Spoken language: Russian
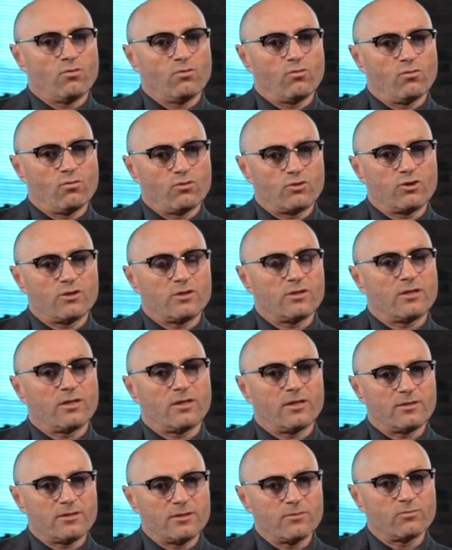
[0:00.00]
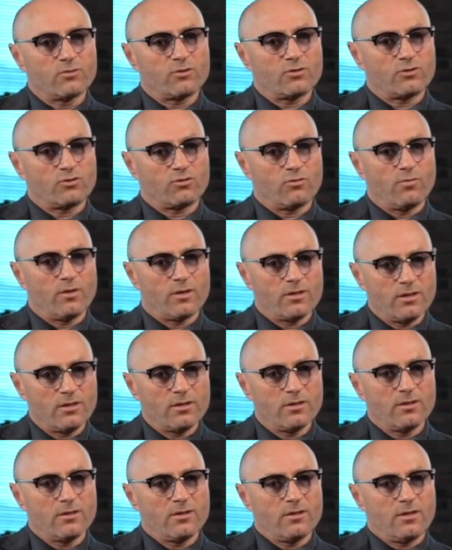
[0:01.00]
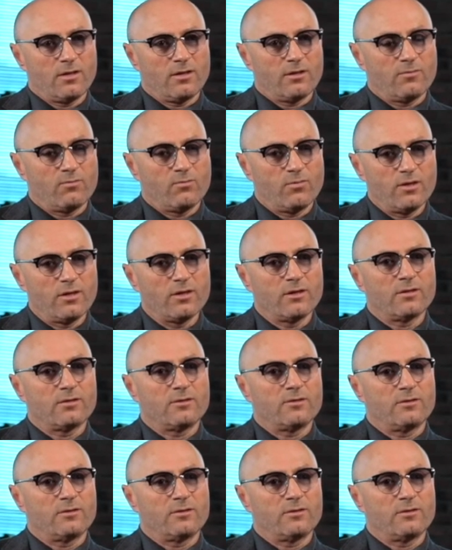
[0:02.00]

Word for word: очень хотим, чтобы они были